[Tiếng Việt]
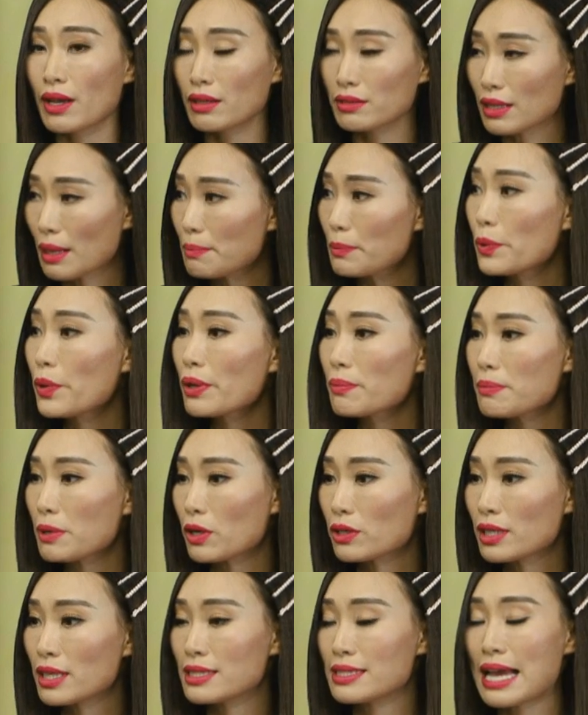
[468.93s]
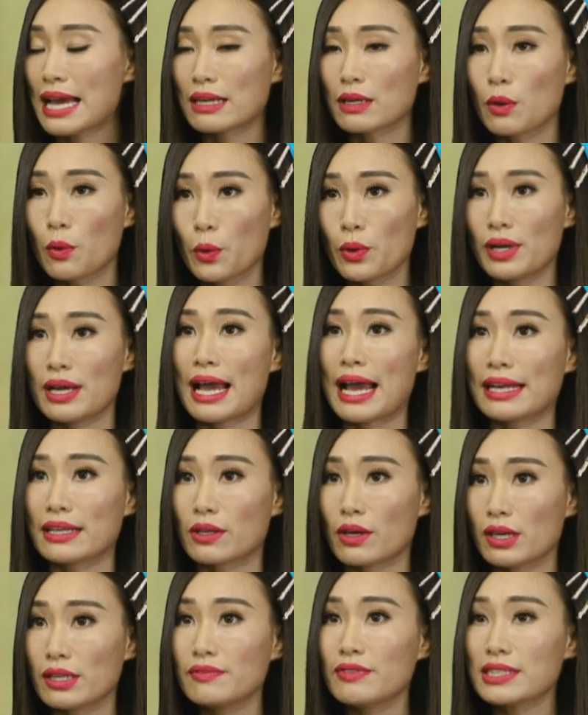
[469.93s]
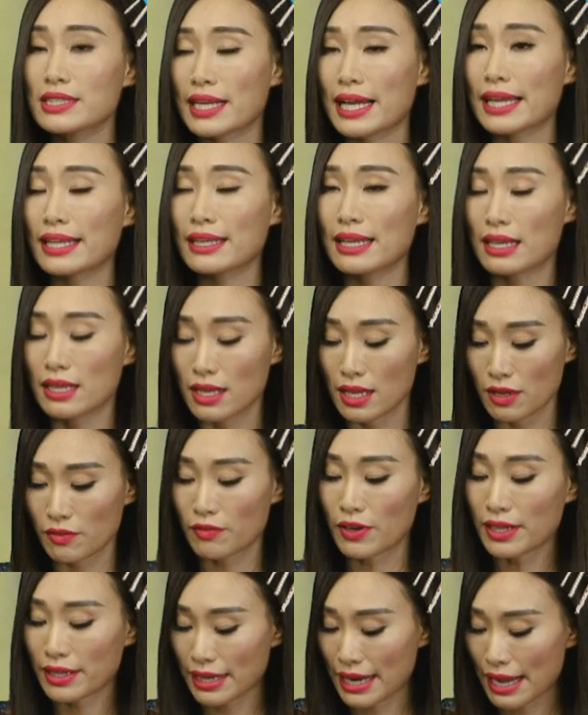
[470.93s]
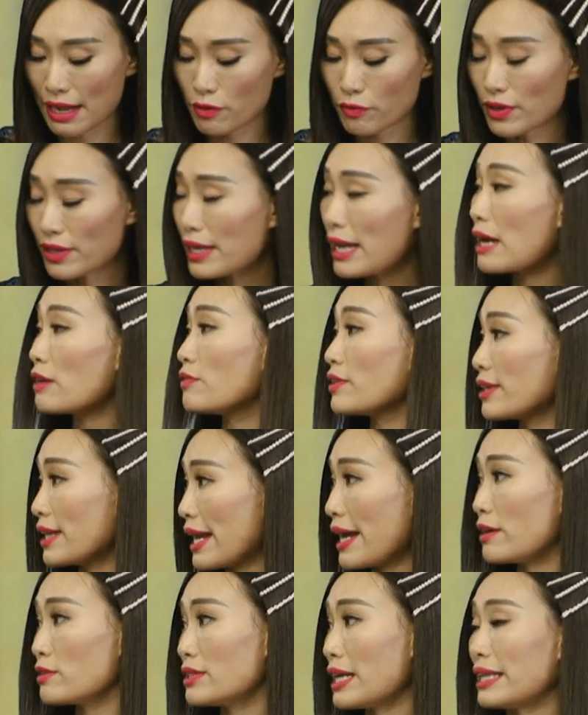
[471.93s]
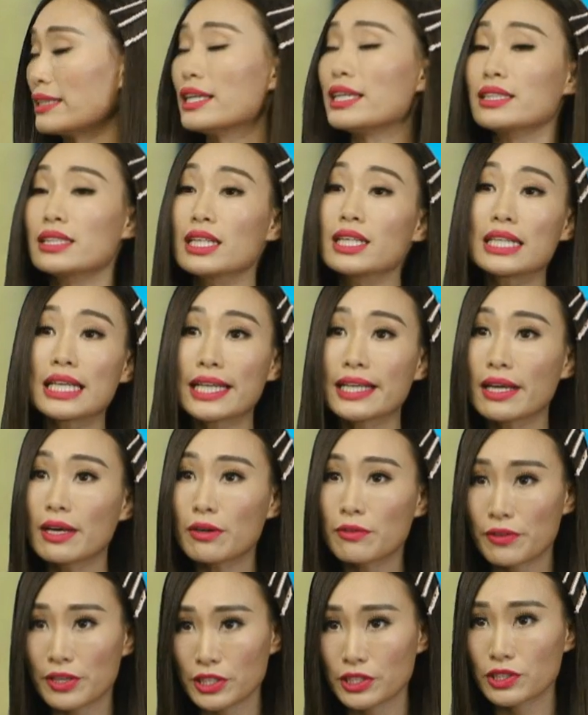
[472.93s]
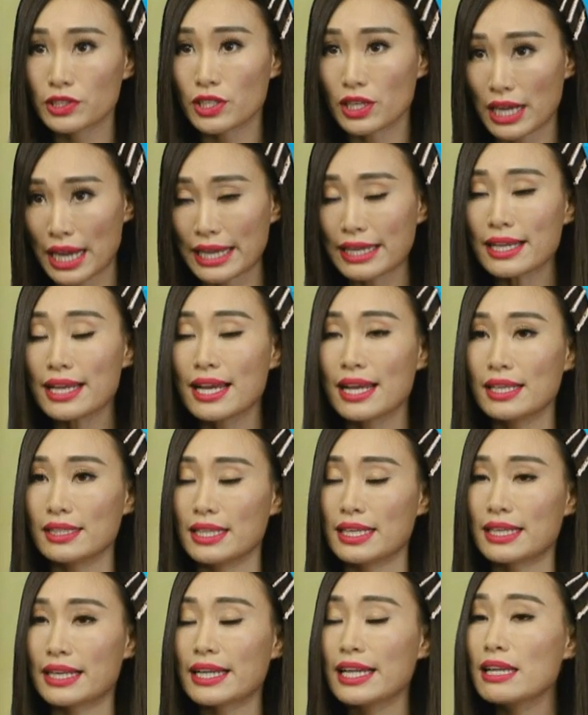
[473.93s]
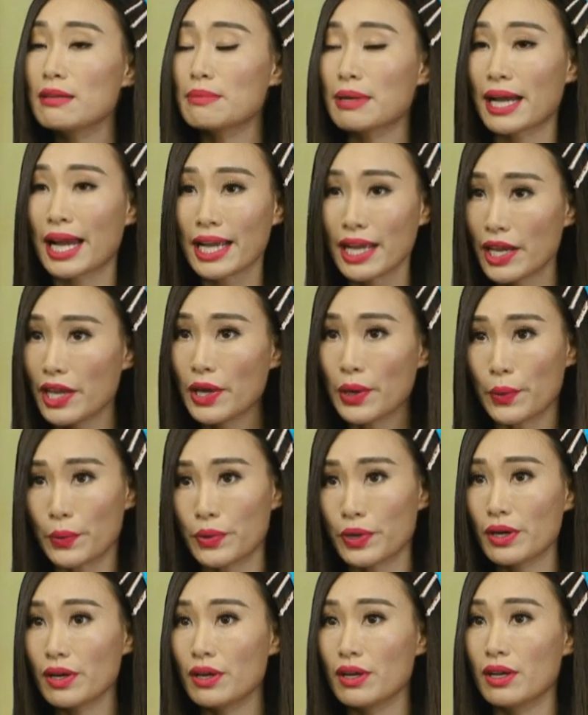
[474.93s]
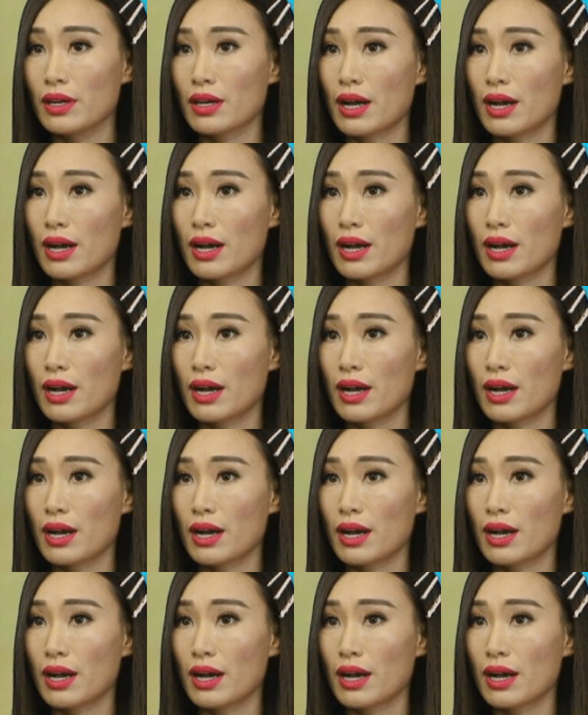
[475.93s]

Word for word: uh, tâm huyết mà có thời gian ngồi lại nói với khách là phần nào phần nào phần nào giải thích từng cái coverage cho khách thì khi mà khách hiểu đó